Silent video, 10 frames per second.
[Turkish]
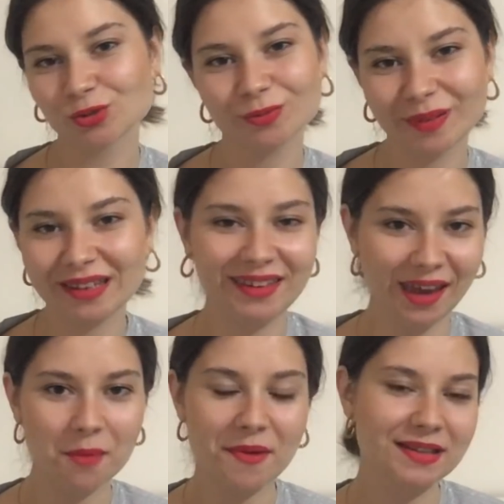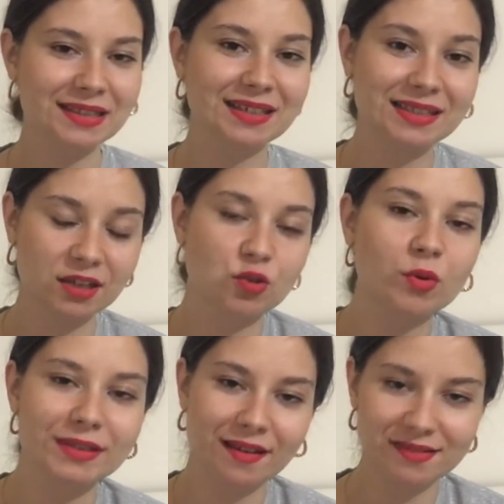tulum pek giyemez. Kısa
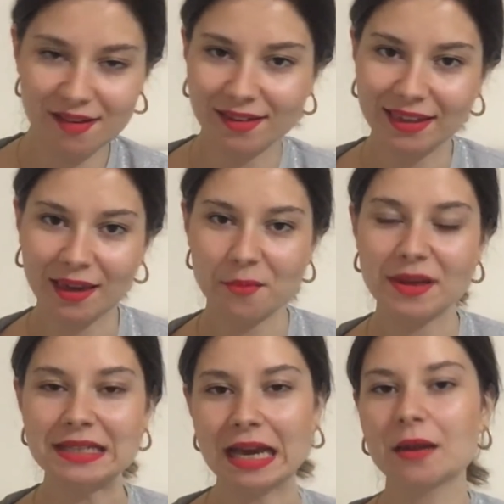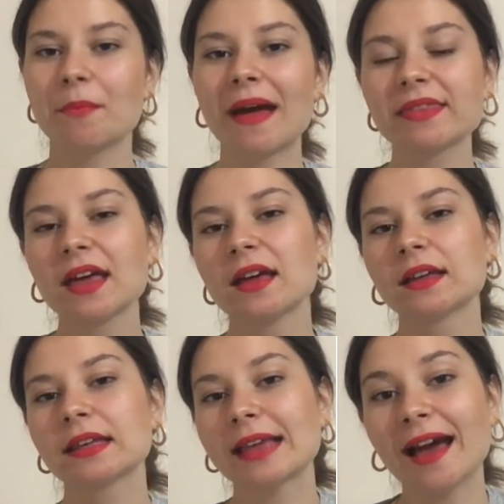şort zaten giyemez. Yani ben
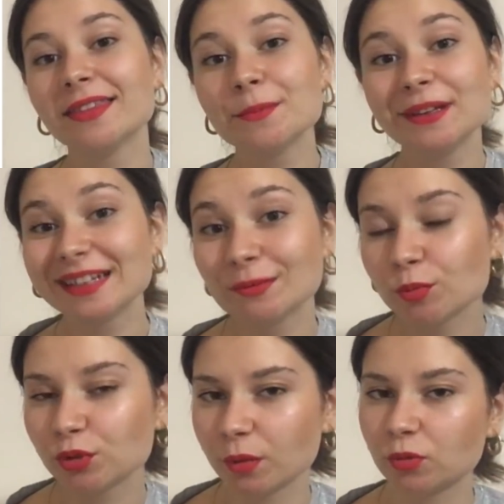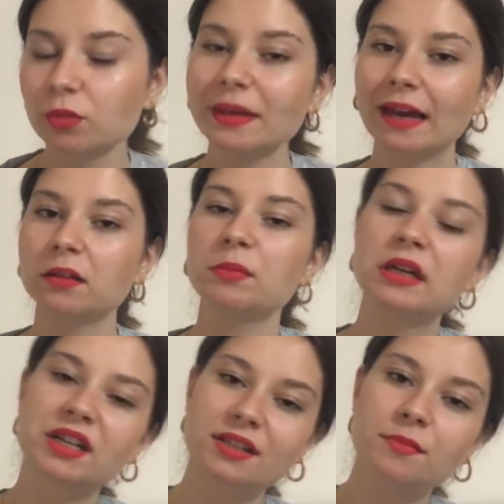kendi bedenimi bulamıyordum. Kendime
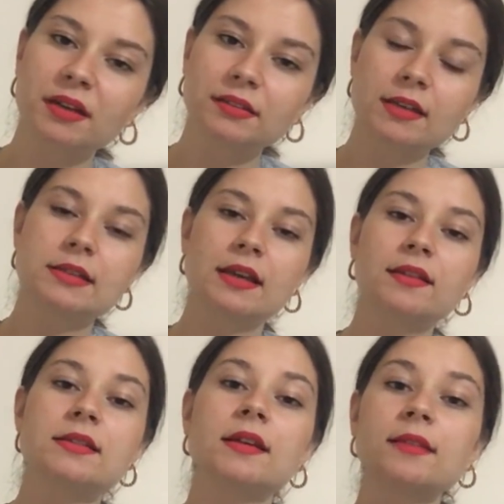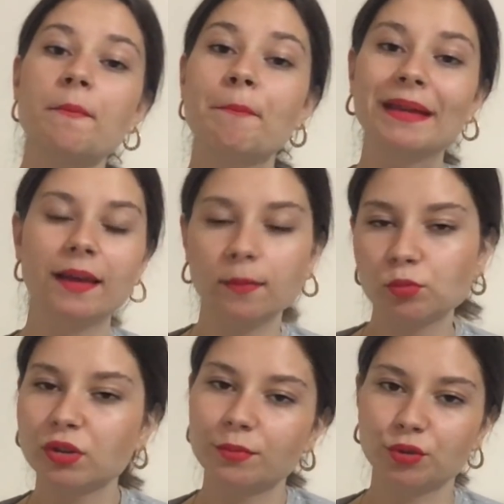yakıştırmaktan ziyade zaten
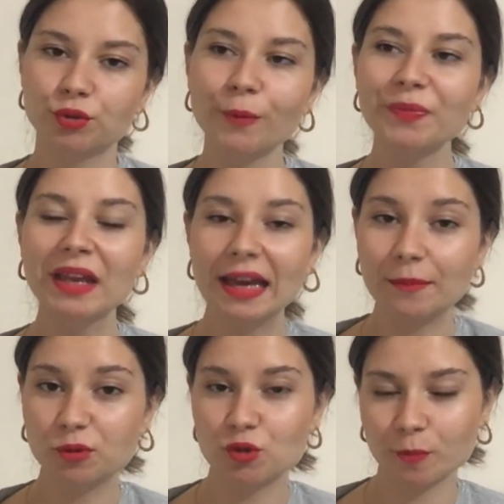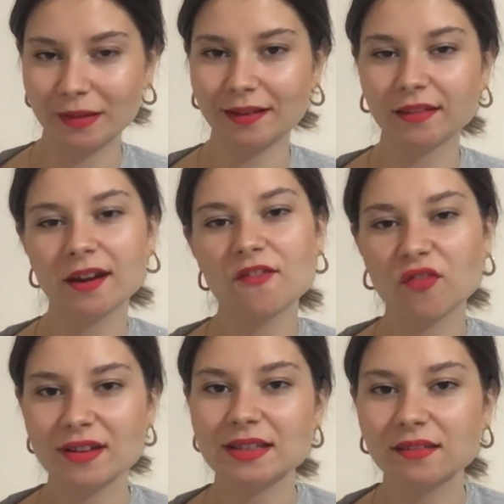beden bulamıyordum. Hep küçük bedenler en
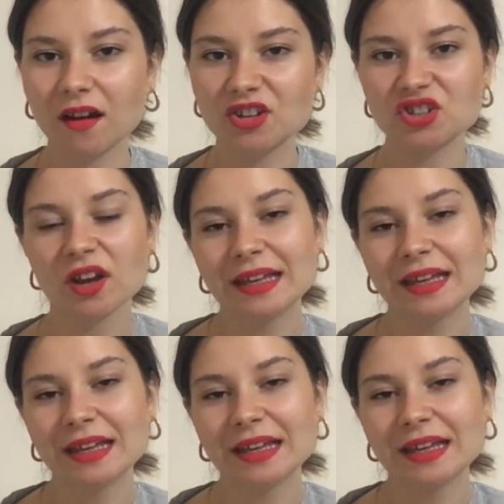fazla large,